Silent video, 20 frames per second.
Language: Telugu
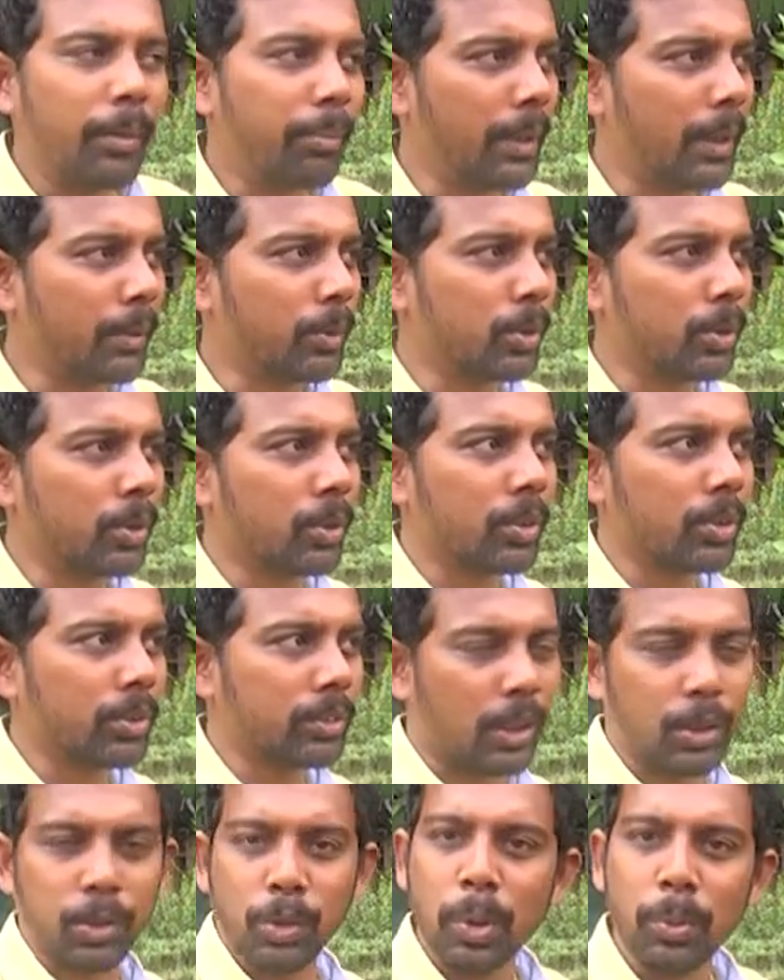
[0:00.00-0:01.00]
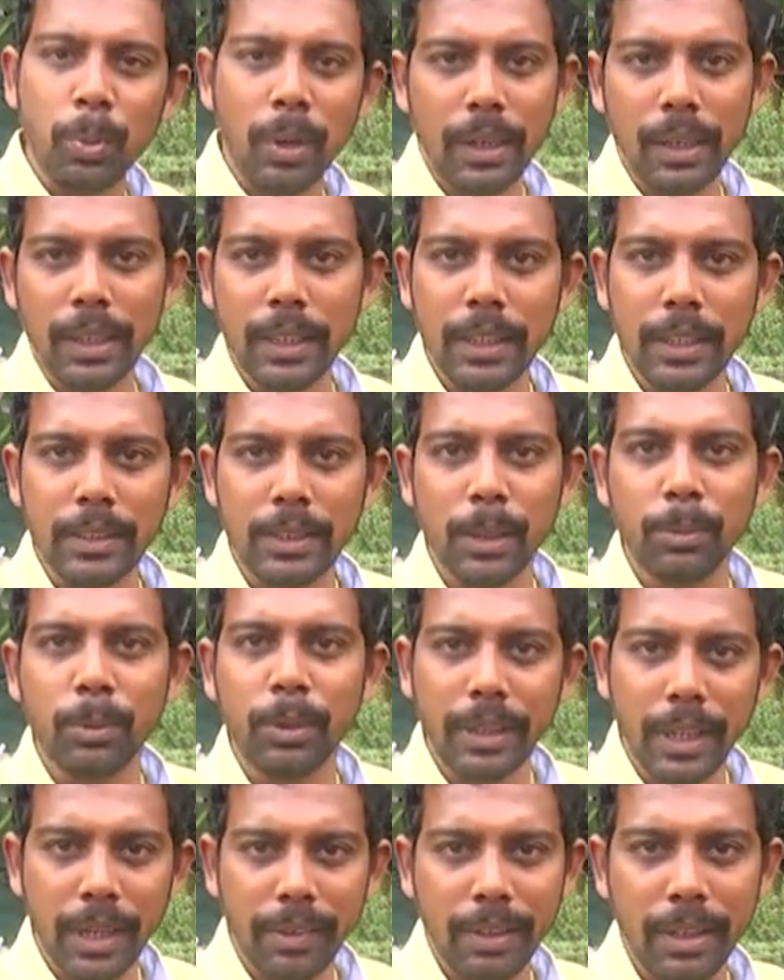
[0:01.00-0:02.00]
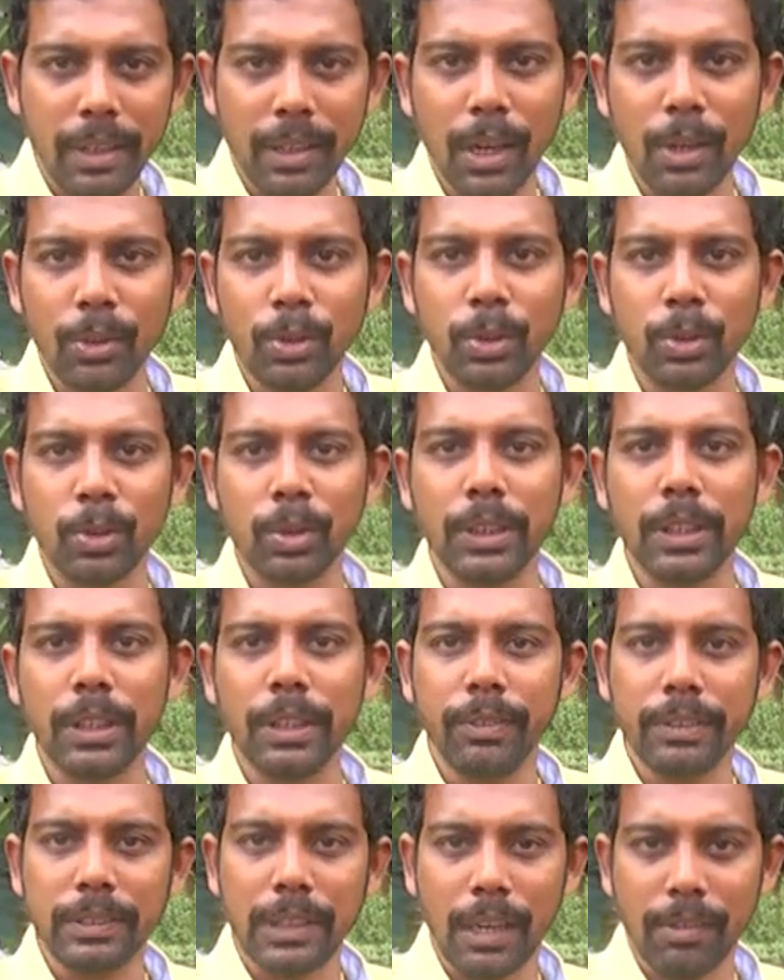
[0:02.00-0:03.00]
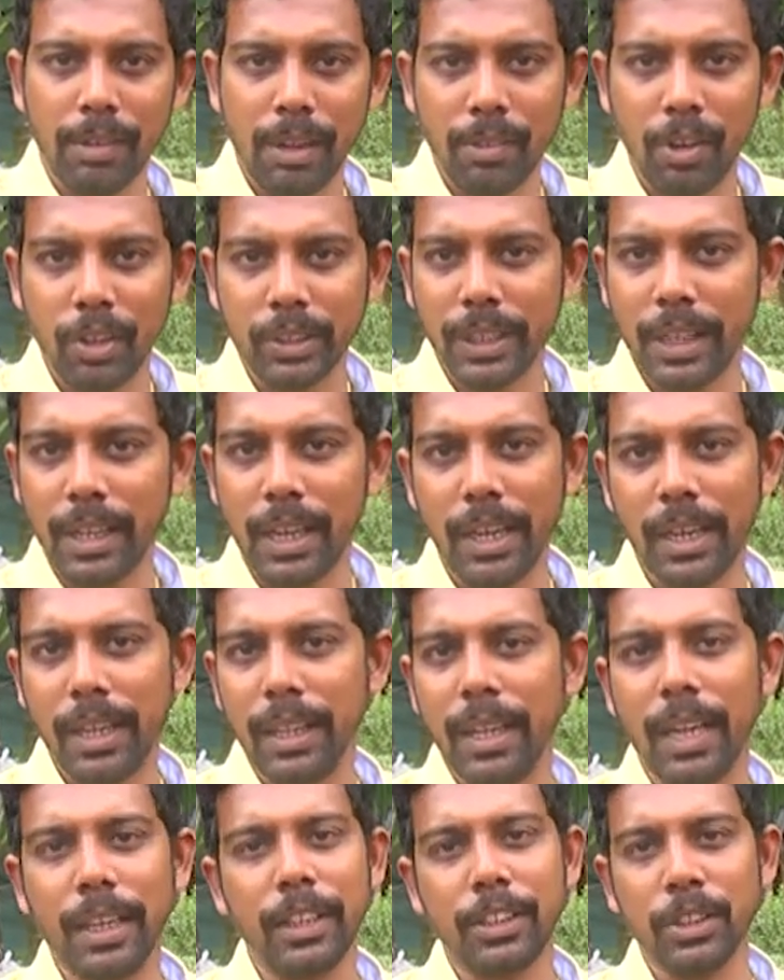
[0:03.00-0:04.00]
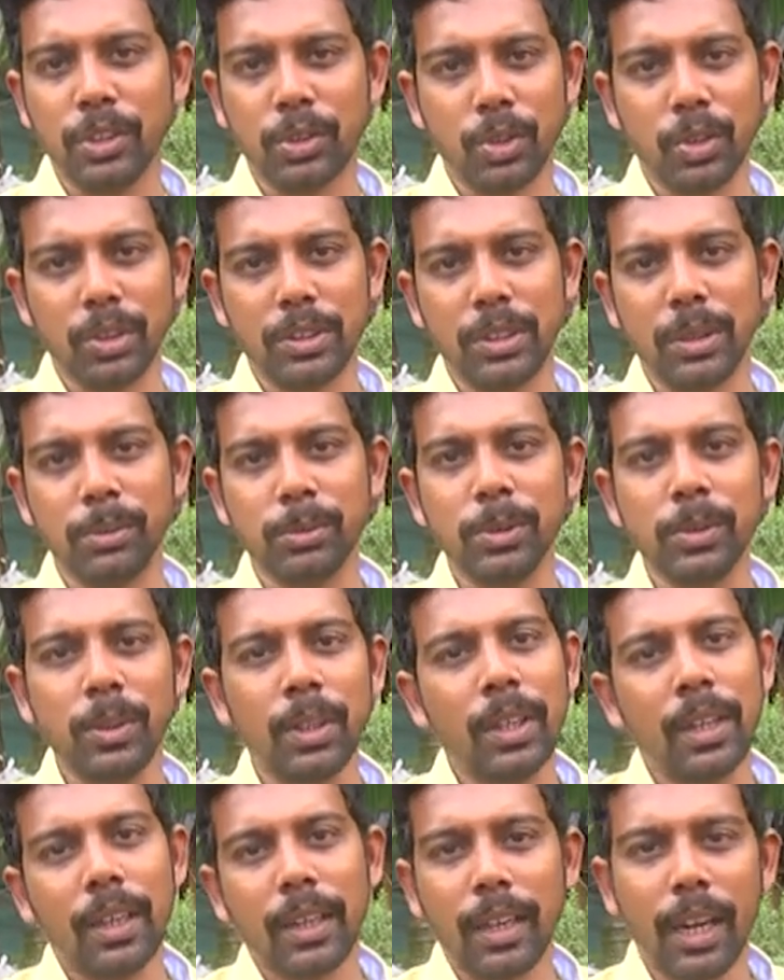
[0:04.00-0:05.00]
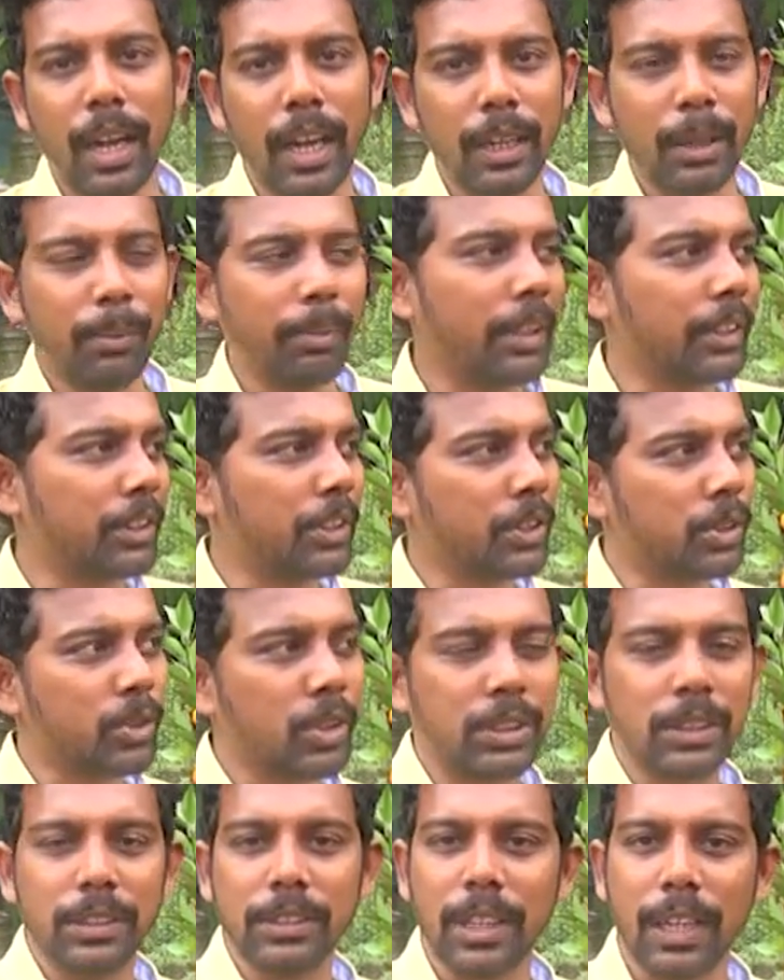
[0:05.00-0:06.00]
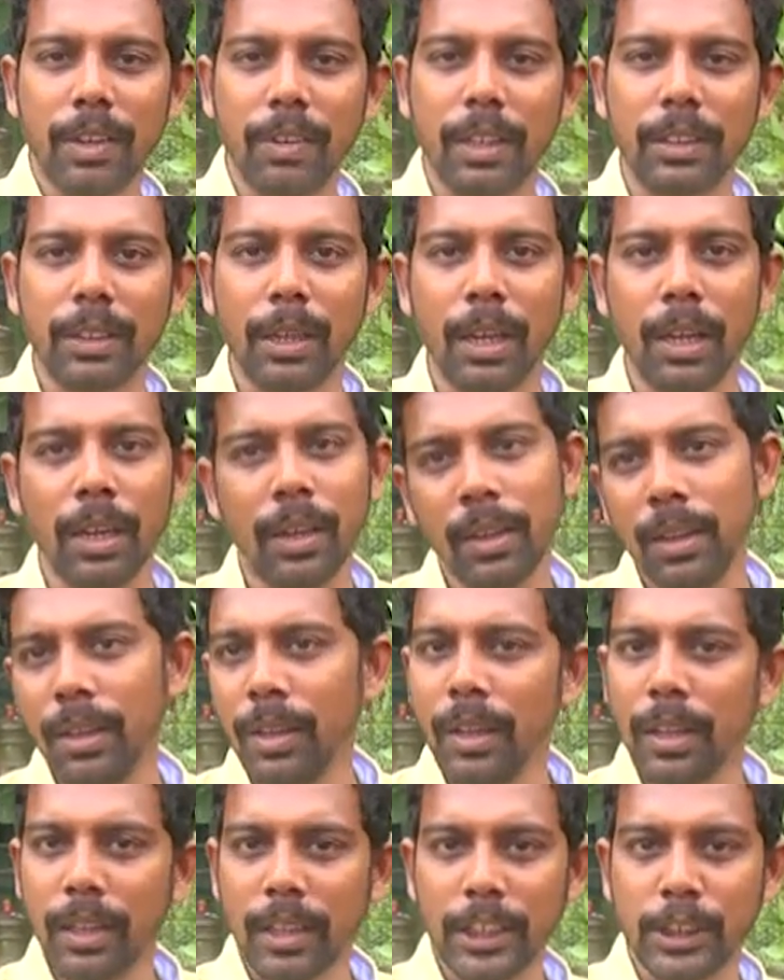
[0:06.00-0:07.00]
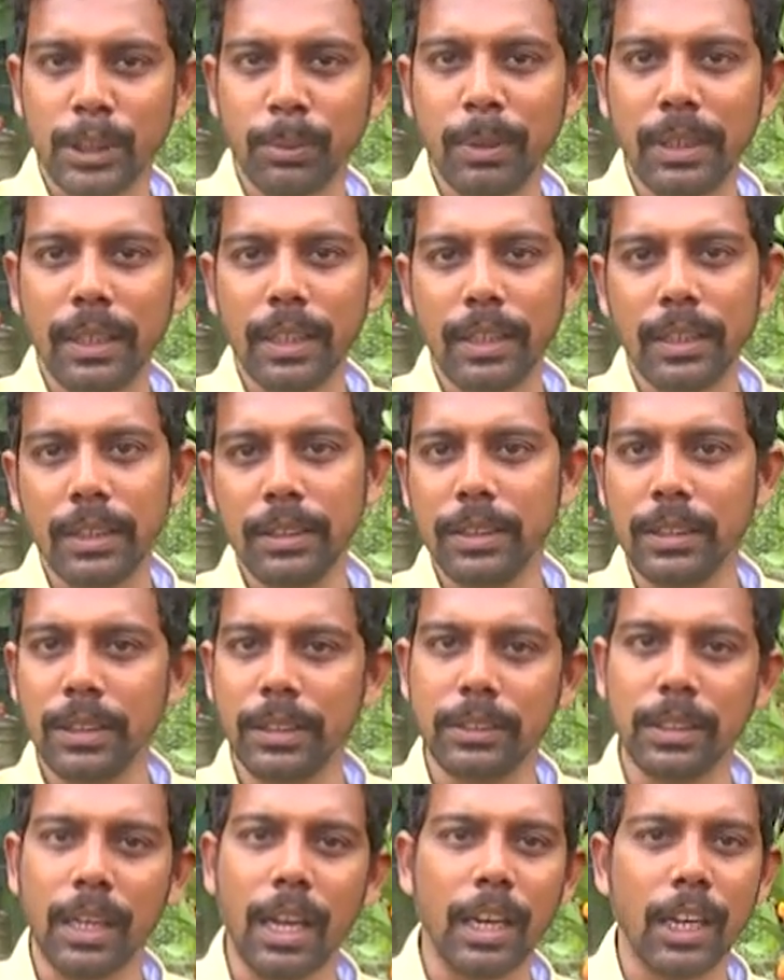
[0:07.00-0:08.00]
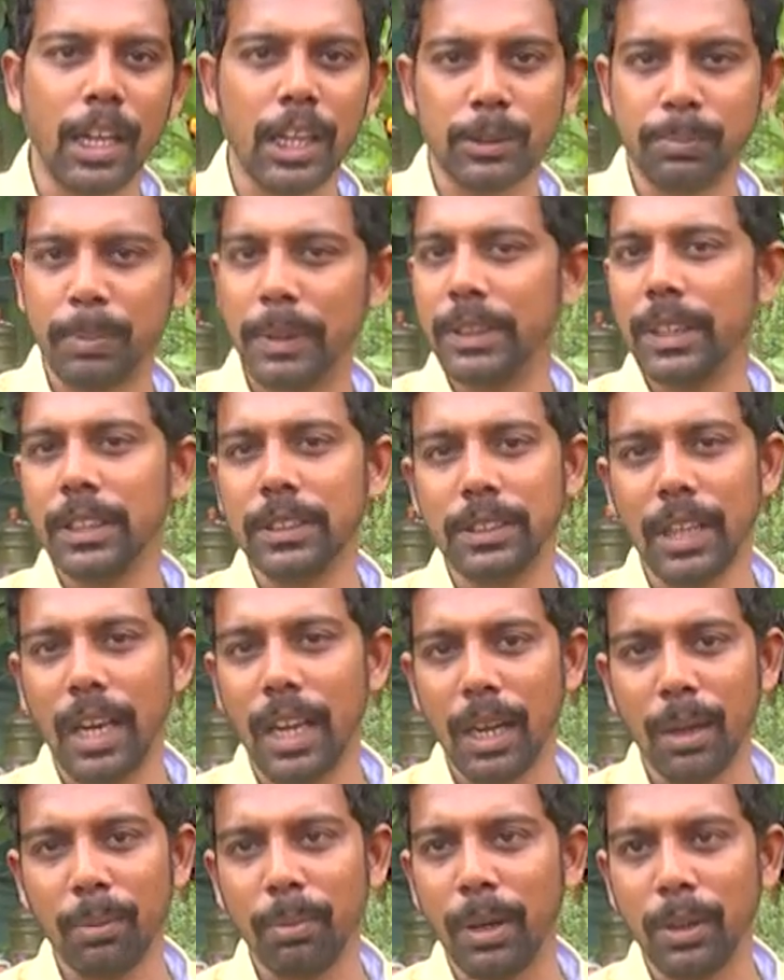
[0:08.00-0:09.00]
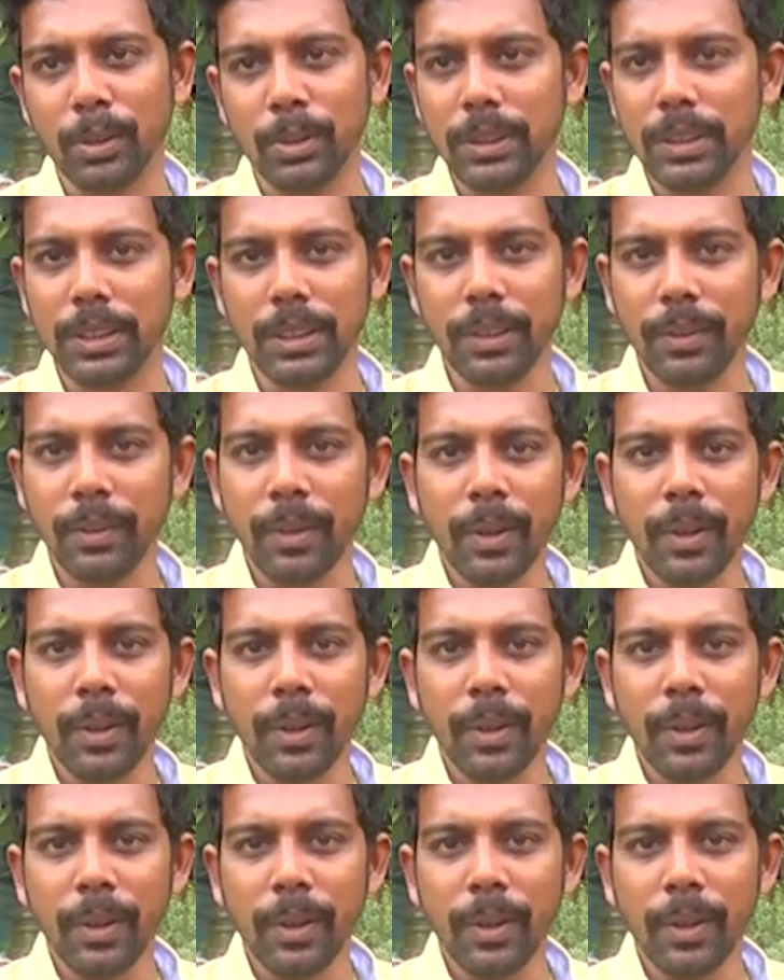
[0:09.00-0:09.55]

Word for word: మేము తక్కువ మొక్కలే తెచ్చాము ఏ విధంగా ఉంటుంది ఇవి సర్వైవ్ అవుతాయా లేదా అని తీసుకువచ్చాము కానీ మేము తీసుకొచ్చిన తర్వాత కస్టమర్ల దగ్గర నుంచి చాలా స్పందన చాలా బాగుంది